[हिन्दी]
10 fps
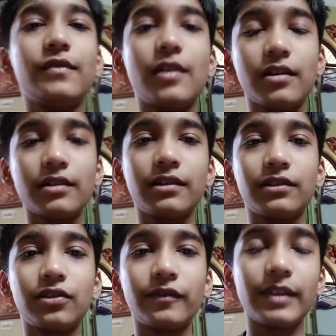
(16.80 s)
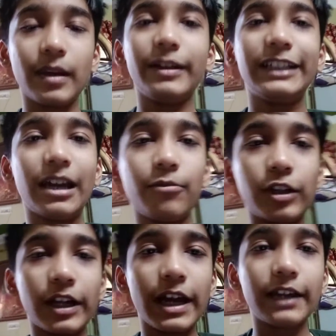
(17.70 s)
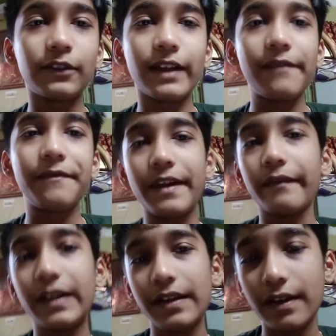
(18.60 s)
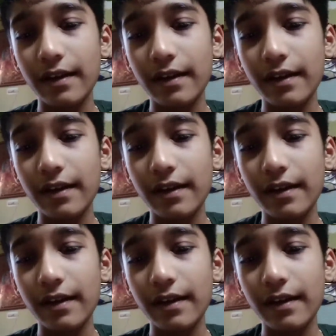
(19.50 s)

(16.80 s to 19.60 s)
ब्लॉग तो फ्रेंड अभी टाइम हो रहा है ट्वेल्व सेवन